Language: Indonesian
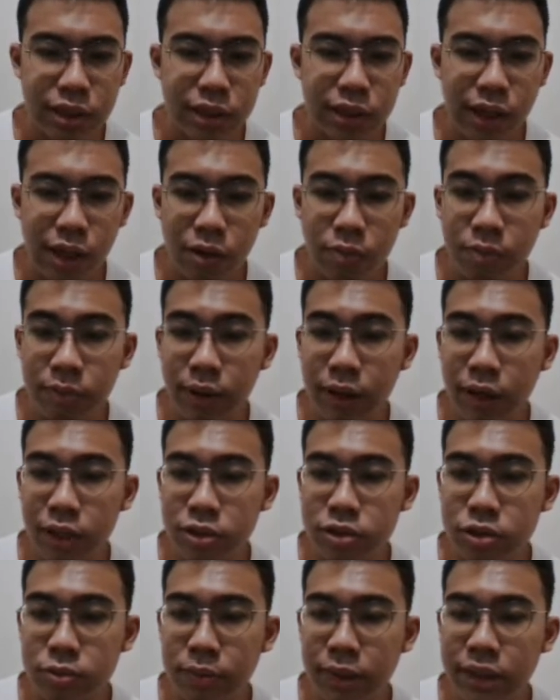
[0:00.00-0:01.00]
ini aku
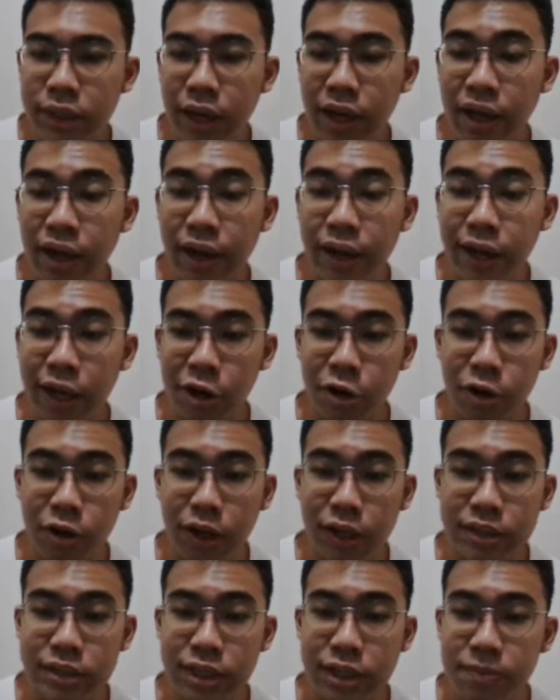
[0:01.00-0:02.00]
bakal coba trial and
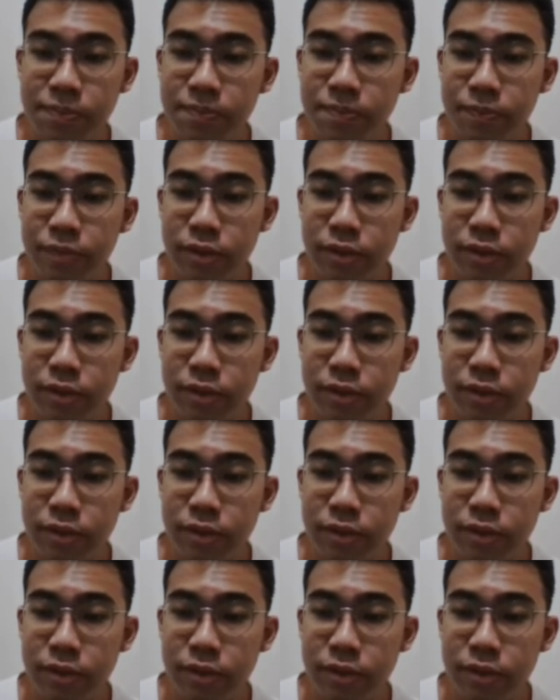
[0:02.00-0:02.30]
error aja